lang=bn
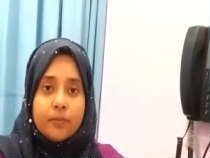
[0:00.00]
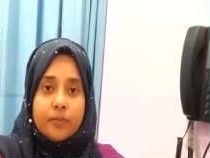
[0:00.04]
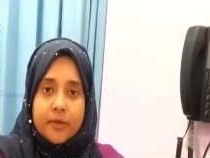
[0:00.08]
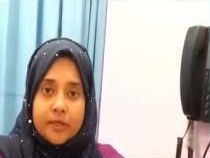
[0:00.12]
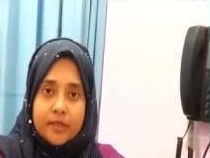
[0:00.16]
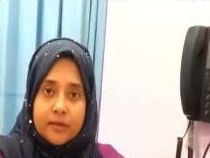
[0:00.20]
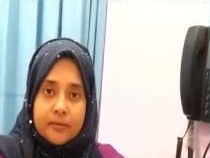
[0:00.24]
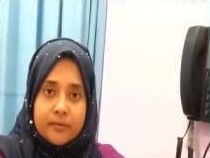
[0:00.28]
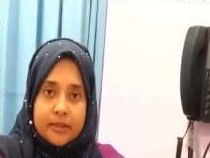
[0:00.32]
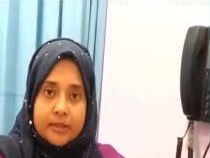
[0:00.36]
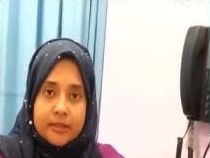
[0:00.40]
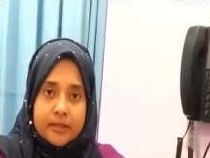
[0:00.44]

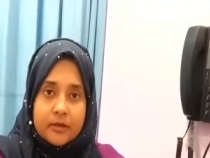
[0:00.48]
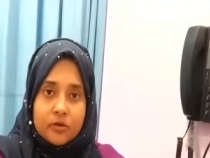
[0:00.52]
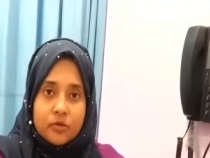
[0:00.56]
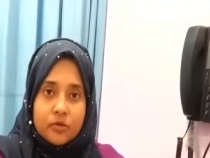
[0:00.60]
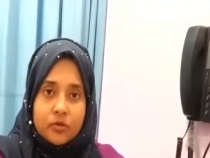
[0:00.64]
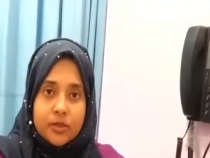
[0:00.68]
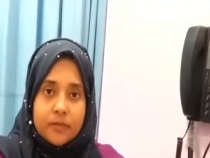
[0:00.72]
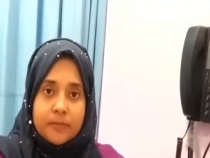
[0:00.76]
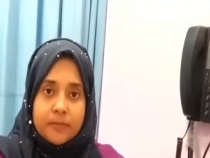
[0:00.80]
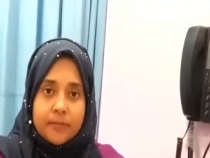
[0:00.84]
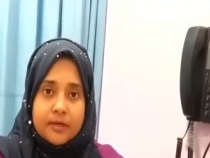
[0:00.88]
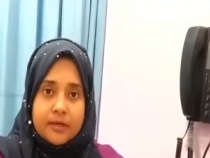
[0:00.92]
পেটে ব্যথা
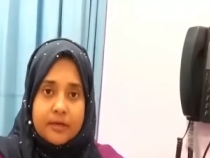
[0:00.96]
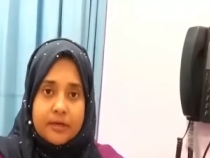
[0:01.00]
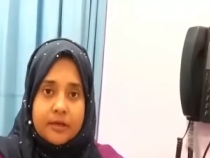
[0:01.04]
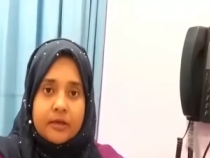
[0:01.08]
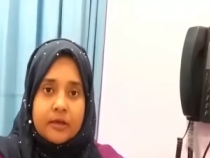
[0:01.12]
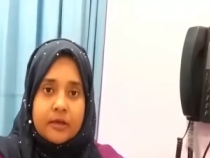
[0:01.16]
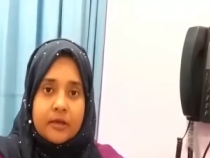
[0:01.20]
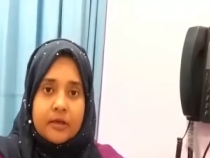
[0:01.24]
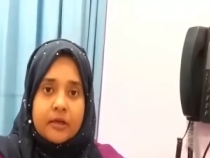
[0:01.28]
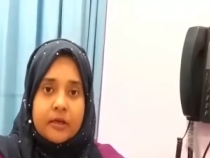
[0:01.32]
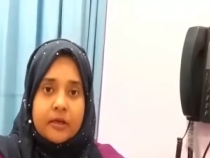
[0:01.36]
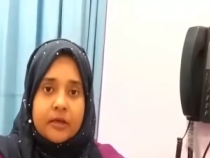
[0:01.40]
হতে পারে
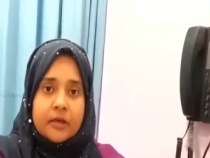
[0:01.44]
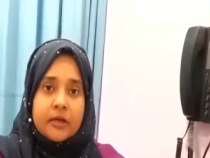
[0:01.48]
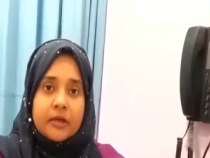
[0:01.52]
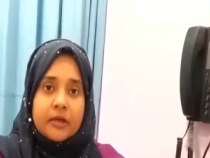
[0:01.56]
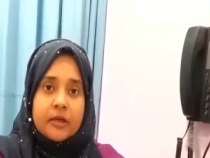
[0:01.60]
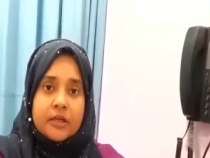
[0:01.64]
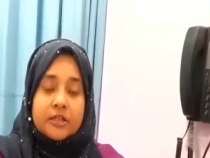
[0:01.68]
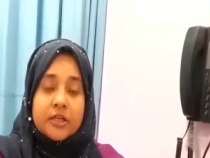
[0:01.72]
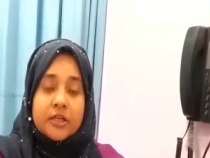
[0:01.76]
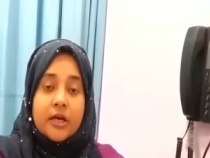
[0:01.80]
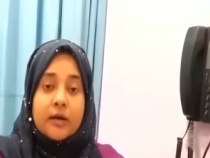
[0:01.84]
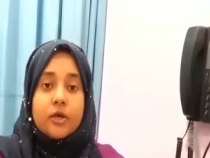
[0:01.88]

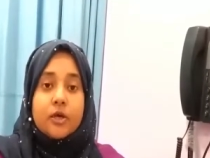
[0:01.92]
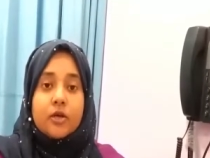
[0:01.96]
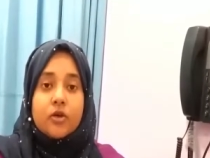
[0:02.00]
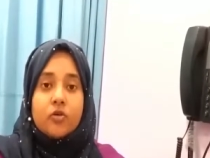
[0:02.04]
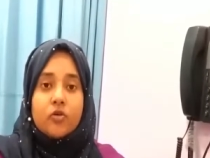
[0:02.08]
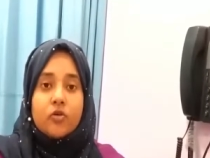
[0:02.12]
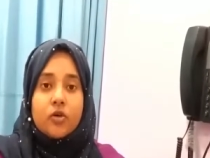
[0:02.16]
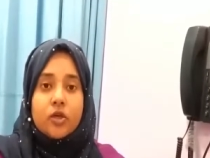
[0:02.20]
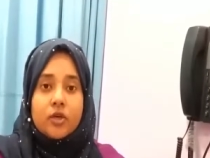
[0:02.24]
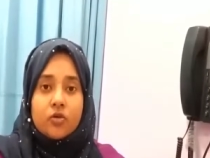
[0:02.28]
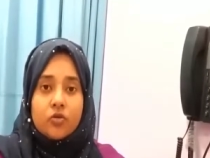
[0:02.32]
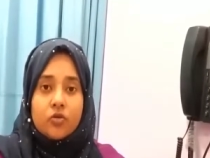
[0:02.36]
সামান্য
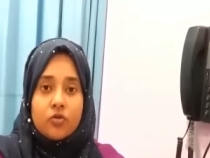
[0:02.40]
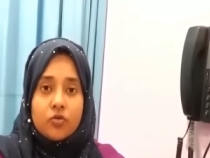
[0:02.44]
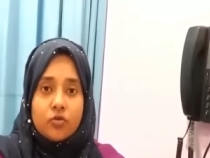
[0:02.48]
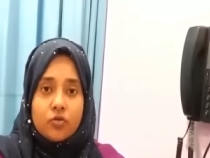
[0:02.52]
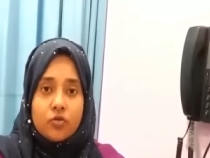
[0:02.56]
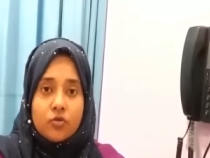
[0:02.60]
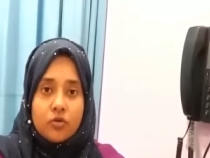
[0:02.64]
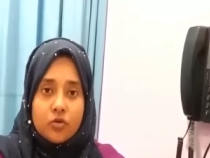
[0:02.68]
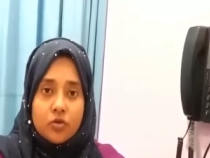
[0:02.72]
একটু